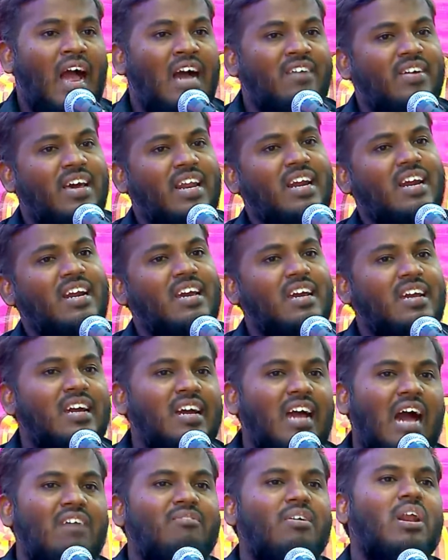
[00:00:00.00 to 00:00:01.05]
அவர்களுக்கு
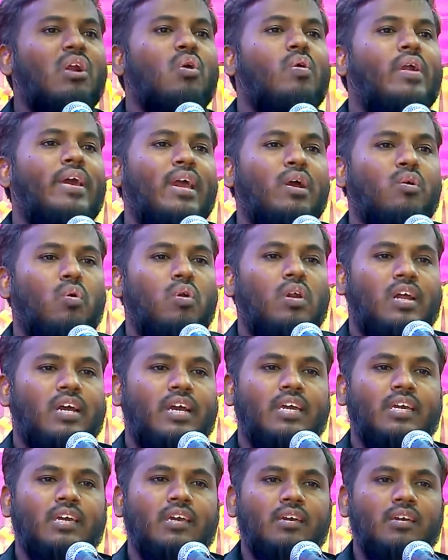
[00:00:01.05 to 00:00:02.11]
அவர்களுடைய கொள்கை